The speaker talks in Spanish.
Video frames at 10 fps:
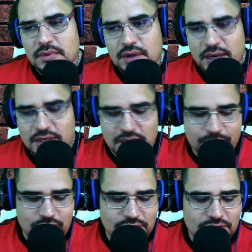Este
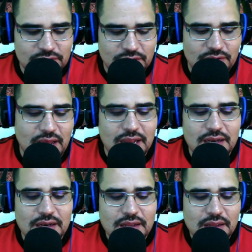proceso
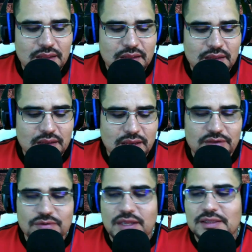sinodal
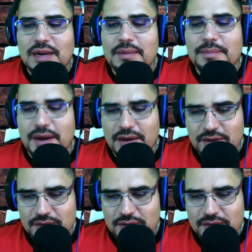es una trampa.